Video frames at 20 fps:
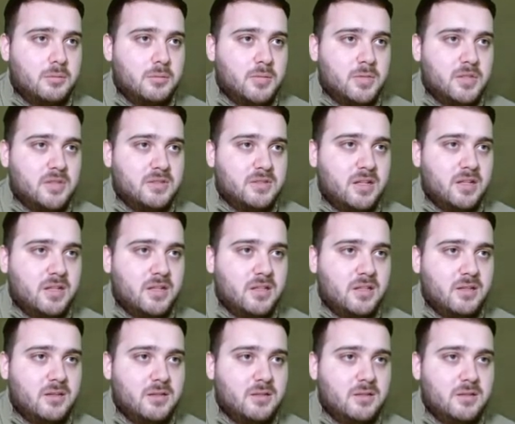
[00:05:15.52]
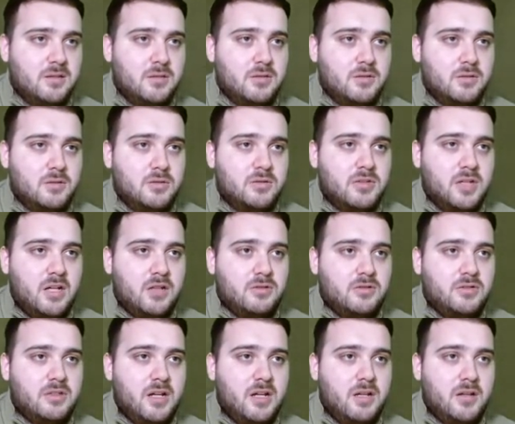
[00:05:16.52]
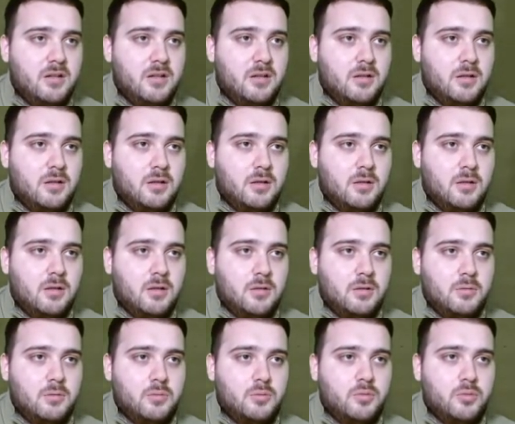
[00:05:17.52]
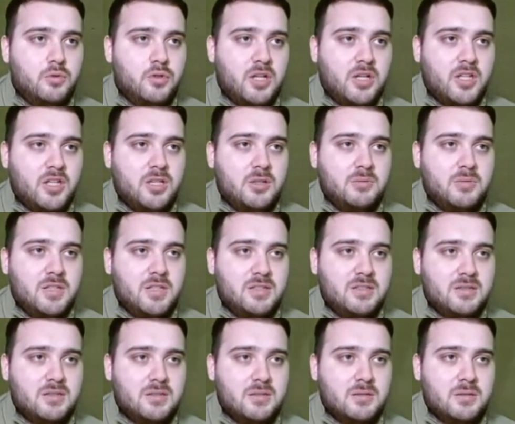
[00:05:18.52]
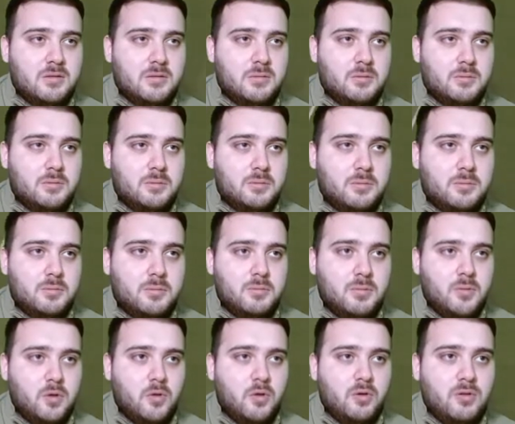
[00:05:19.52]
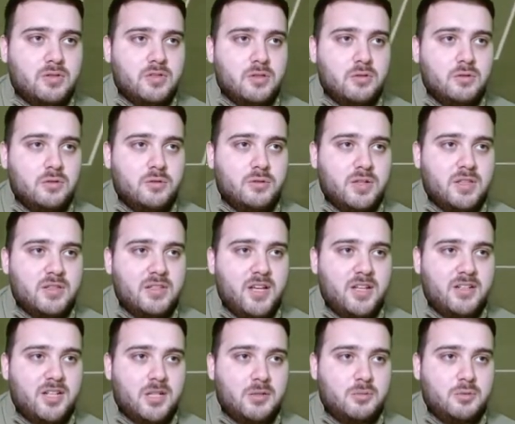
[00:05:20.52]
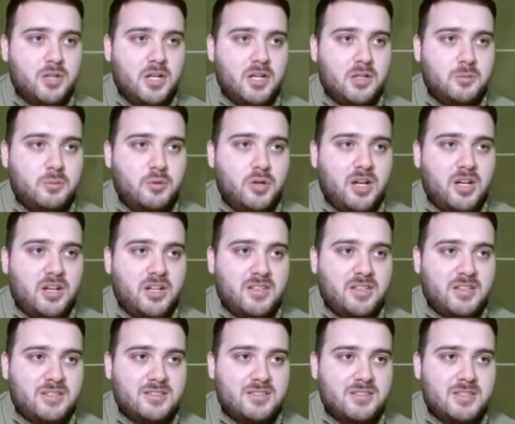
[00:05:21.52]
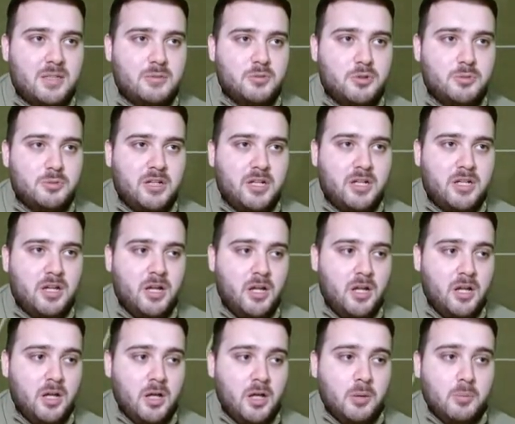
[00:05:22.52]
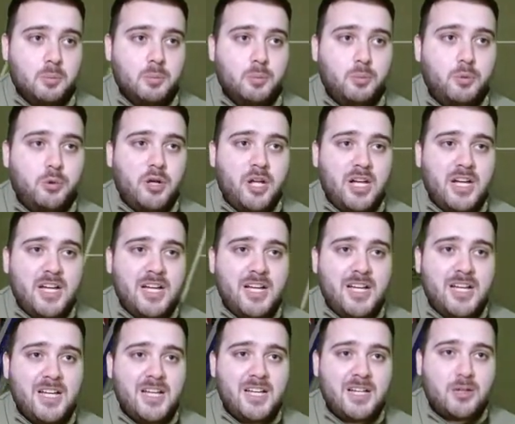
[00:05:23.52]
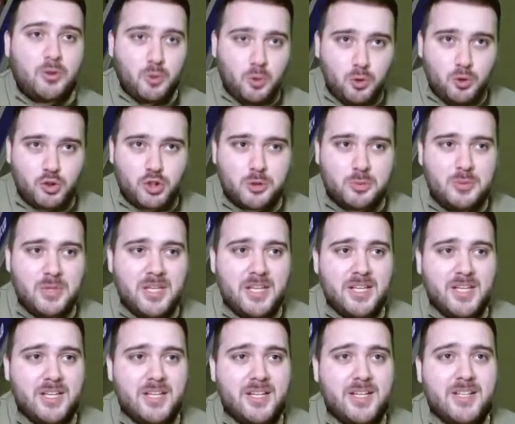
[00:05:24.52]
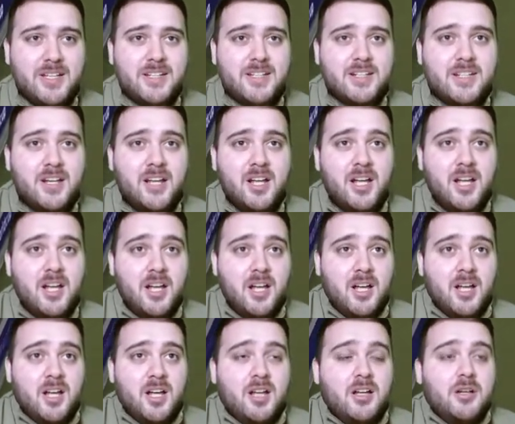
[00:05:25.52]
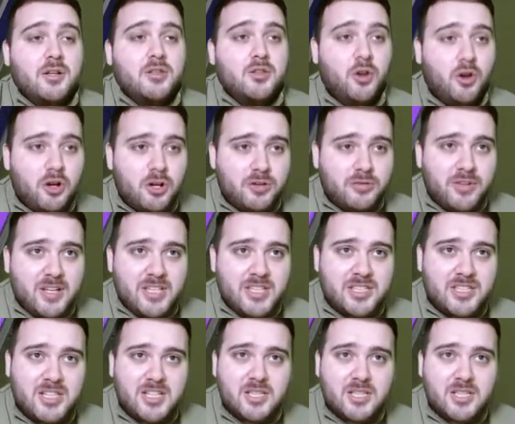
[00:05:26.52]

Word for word: Sakin. Güzel güzel. Burak Yılmaz. Ozan Tufan tekrar Burak. Burak atarsın sen bunu Burak. Burak 3-1. Norveç'te